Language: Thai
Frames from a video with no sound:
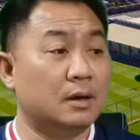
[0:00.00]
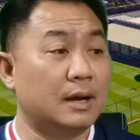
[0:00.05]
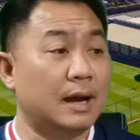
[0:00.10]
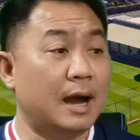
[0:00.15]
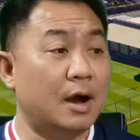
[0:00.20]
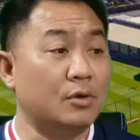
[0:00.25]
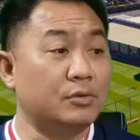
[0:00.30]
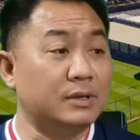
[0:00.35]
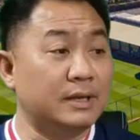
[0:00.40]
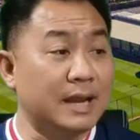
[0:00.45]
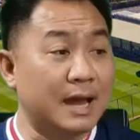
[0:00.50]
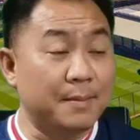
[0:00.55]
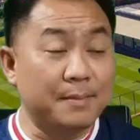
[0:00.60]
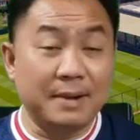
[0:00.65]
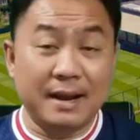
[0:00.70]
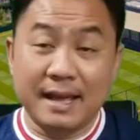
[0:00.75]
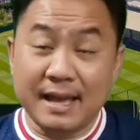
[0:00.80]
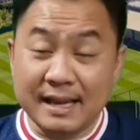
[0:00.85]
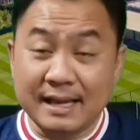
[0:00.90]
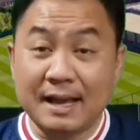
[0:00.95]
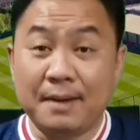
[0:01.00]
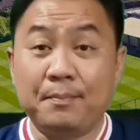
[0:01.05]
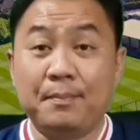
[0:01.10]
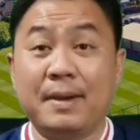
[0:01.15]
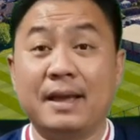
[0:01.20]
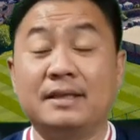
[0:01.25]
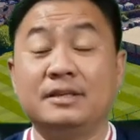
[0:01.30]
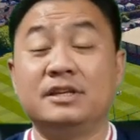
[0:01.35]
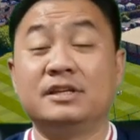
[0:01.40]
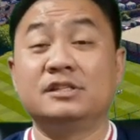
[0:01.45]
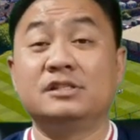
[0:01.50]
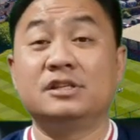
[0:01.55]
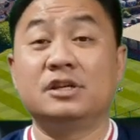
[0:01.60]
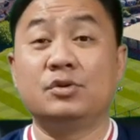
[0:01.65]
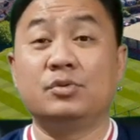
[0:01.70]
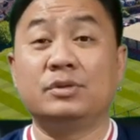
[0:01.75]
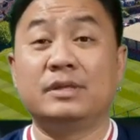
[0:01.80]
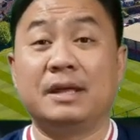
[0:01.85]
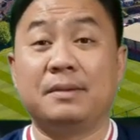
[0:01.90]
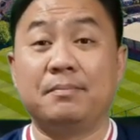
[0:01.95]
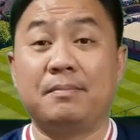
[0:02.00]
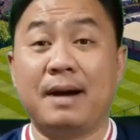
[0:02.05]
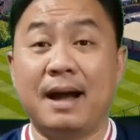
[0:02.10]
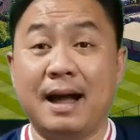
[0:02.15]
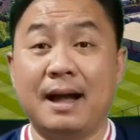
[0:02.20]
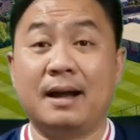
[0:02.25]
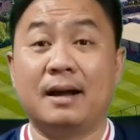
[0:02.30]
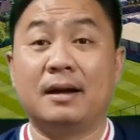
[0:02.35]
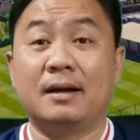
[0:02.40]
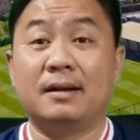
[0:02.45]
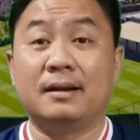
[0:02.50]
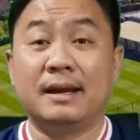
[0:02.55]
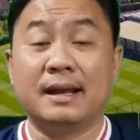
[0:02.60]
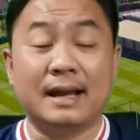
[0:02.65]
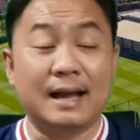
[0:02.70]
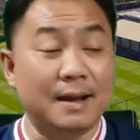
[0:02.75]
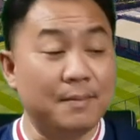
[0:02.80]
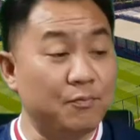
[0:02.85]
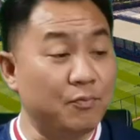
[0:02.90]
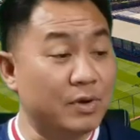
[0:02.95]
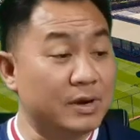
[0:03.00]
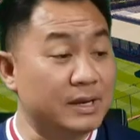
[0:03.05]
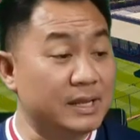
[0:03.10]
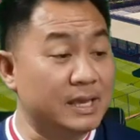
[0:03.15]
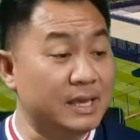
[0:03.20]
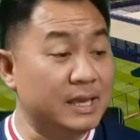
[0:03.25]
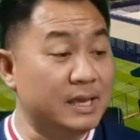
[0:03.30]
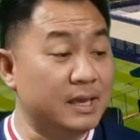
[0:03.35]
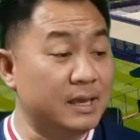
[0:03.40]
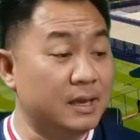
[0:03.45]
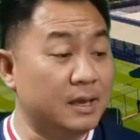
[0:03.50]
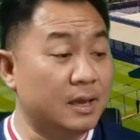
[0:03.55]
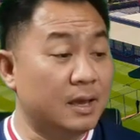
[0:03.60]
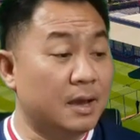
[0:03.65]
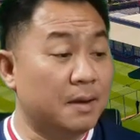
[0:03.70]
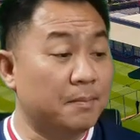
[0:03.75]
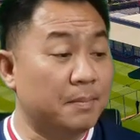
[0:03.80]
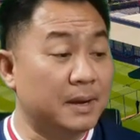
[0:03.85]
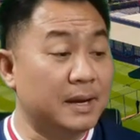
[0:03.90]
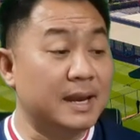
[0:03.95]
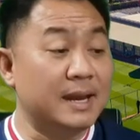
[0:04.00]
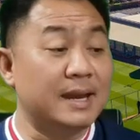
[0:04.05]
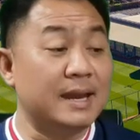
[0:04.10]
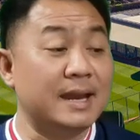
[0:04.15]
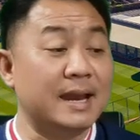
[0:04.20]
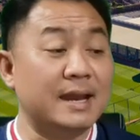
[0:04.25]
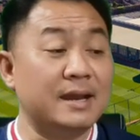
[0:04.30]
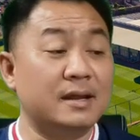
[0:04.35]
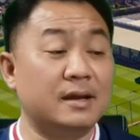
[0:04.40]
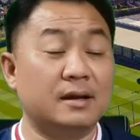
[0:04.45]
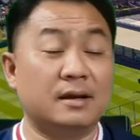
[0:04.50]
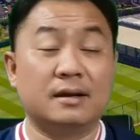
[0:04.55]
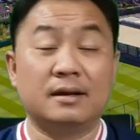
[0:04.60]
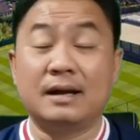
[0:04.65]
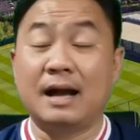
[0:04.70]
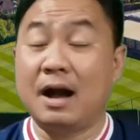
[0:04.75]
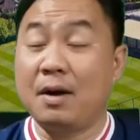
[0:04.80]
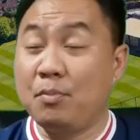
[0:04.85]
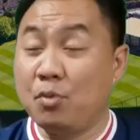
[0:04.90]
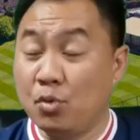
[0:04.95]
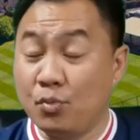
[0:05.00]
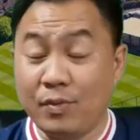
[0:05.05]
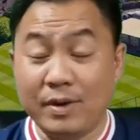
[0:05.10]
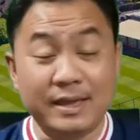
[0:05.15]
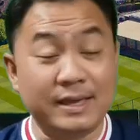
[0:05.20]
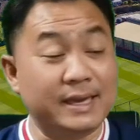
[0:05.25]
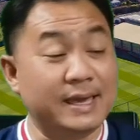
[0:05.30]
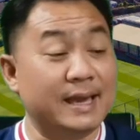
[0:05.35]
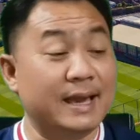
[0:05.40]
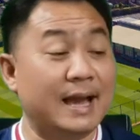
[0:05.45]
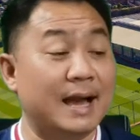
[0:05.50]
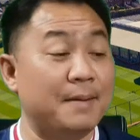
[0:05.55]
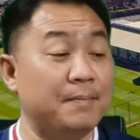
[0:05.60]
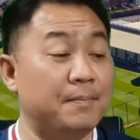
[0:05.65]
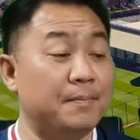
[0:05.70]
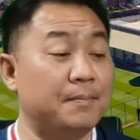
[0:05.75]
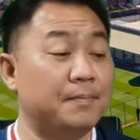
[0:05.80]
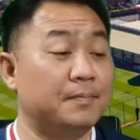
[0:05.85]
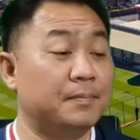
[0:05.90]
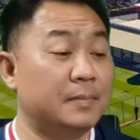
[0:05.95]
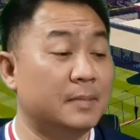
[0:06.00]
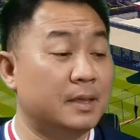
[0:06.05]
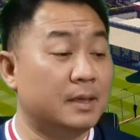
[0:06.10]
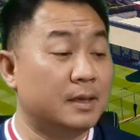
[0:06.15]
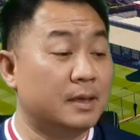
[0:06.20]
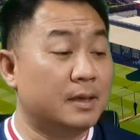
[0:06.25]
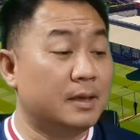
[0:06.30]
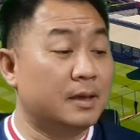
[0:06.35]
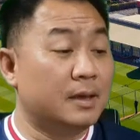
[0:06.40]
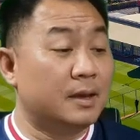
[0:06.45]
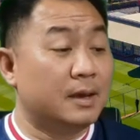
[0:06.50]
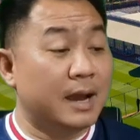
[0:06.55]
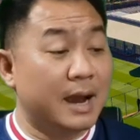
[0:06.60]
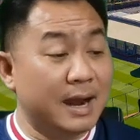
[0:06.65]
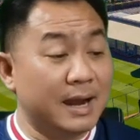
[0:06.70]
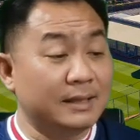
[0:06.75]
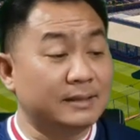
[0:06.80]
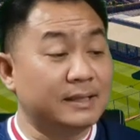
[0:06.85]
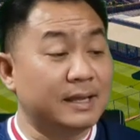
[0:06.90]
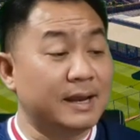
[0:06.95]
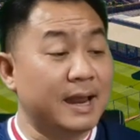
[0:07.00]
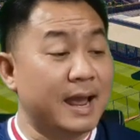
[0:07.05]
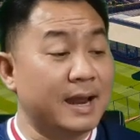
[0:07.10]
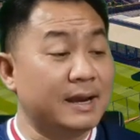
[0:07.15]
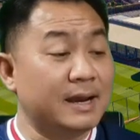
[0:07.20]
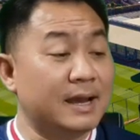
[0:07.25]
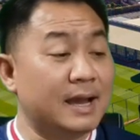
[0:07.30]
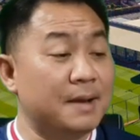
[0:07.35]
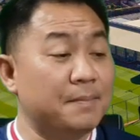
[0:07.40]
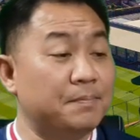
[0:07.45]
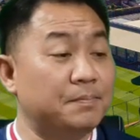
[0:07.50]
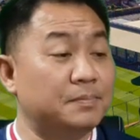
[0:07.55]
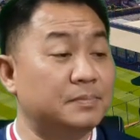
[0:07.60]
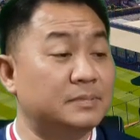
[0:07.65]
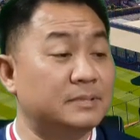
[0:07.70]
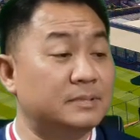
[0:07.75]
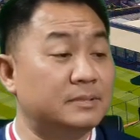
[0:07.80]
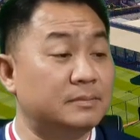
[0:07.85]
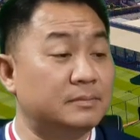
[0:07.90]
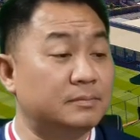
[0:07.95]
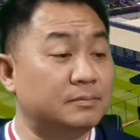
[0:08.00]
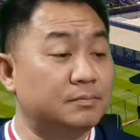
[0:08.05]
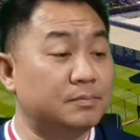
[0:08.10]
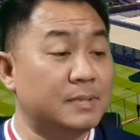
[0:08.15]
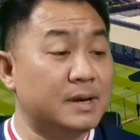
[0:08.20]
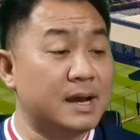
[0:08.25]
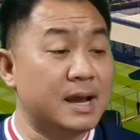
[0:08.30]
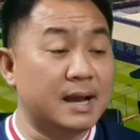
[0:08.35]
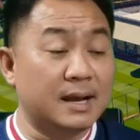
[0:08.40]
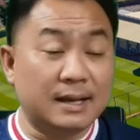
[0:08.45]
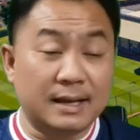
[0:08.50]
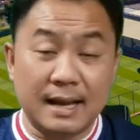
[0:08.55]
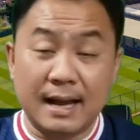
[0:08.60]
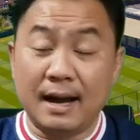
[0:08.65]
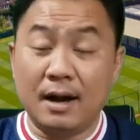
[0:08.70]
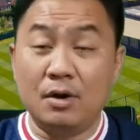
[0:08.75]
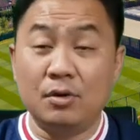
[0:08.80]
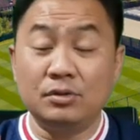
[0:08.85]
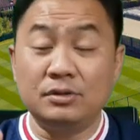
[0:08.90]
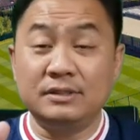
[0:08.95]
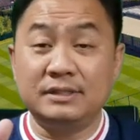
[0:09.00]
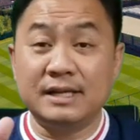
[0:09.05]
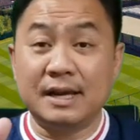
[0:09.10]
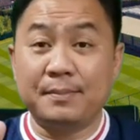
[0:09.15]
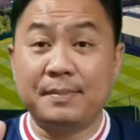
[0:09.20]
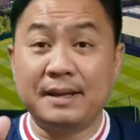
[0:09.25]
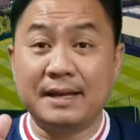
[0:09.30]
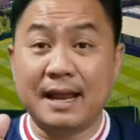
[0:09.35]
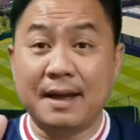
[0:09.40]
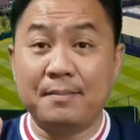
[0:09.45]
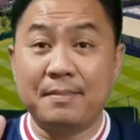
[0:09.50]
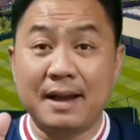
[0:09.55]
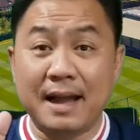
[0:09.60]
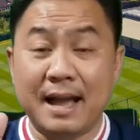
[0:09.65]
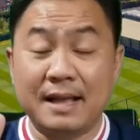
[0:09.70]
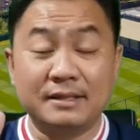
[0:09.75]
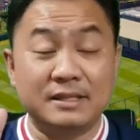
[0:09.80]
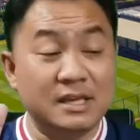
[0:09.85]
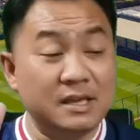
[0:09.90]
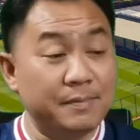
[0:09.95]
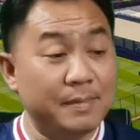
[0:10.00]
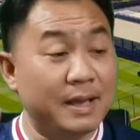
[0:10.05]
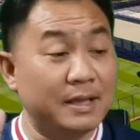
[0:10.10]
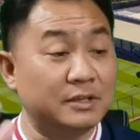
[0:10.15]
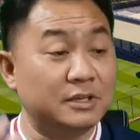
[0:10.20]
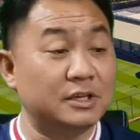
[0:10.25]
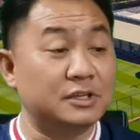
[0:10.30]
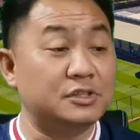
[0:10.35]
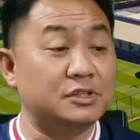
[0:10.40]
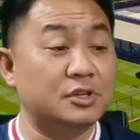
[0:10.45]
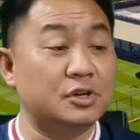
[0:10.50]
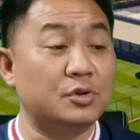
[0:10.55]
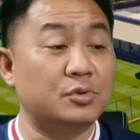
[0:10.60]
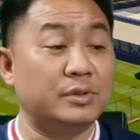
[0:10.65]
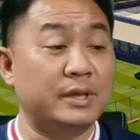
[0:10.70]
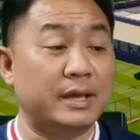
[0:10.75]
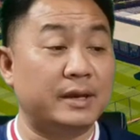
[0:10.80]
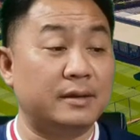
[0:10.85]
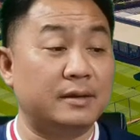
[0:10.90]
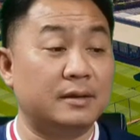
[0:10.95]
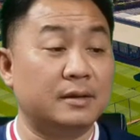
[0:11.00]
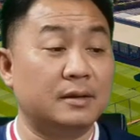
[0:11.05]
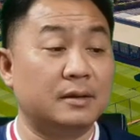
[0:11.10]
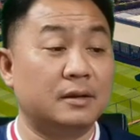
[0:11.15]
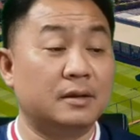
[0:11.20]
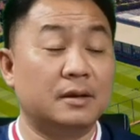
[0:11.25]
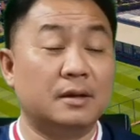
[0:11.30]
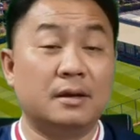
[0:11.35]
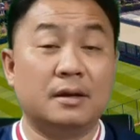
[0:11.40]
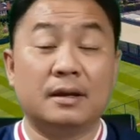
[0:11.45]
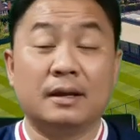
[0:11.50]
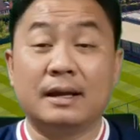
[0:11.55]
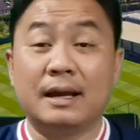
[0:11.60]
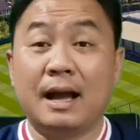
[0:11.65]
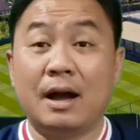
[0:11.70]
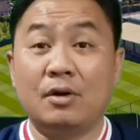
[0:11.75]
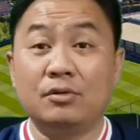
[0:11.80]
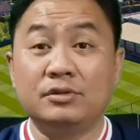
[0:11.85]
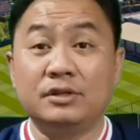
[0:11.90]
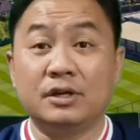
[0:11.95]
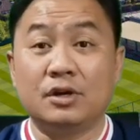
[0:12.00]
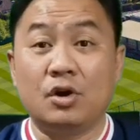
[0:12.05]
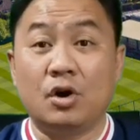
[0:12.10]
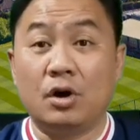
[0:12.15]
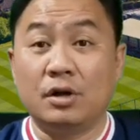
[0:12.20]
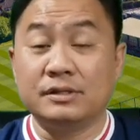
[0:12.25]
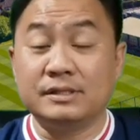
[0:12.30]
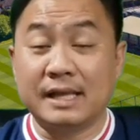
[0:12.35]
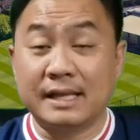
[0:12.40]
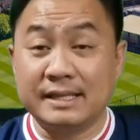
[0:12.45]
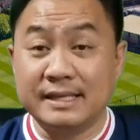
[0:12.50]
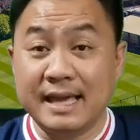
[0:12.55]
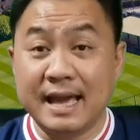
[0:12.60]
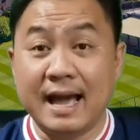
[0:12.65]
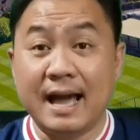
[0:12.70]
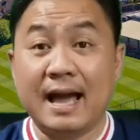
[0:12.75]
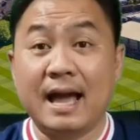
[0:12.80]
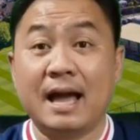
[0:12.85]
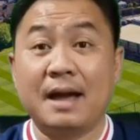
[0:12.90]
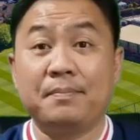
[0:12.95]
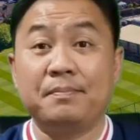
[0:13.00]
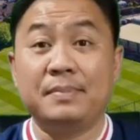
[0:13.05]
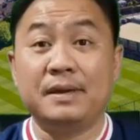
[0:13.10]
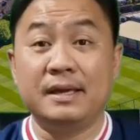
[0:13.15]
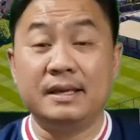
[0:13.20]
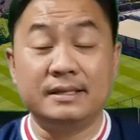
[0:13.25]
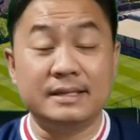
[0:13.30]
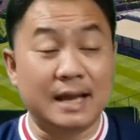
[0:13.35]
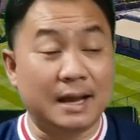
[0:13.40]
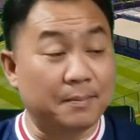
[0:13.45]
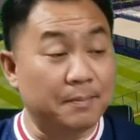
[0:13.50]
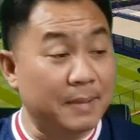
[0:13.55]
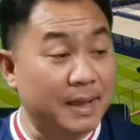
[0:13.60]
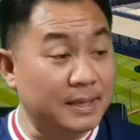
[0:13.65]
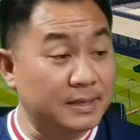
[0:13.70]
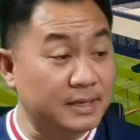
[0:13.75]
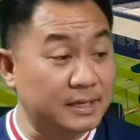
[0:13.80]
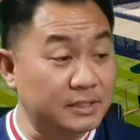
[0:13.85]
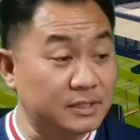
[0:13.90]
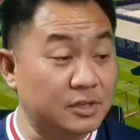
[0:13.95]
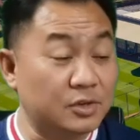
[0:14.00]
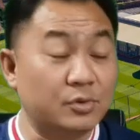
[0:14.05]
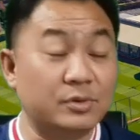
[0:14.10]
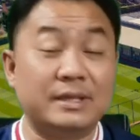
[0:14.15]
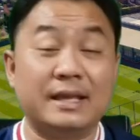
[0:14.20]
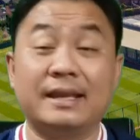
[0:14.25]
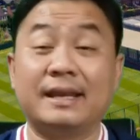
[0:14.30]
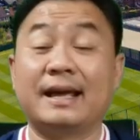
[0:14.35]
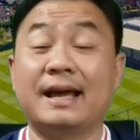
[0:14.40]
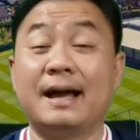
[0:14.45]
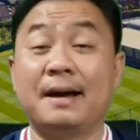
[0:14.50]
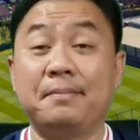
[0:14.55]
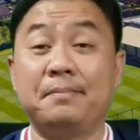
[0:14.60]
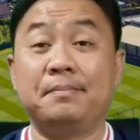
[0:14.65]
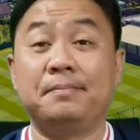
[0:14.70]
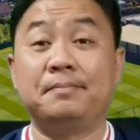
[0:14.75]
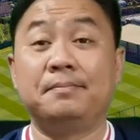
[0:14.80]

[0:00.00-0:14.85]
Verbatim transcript: เขาจะทำอะไรให้กับแมนเชสเตอร์ยูไนเต็ดบ้างนะครับวันนี้ประเด็นในหน้าหนึ่งเขาพูดว่าอย่างนี้ครับอเล็กตันแฮกนะครับเมื่อเขาจะมาทำงานที่แมนเชสเตอร์ยูไนเต็ดเขาจะขอสัญญา 5 ปีจากแมนเชสเตอร์ยูไนเต็ดนะครับ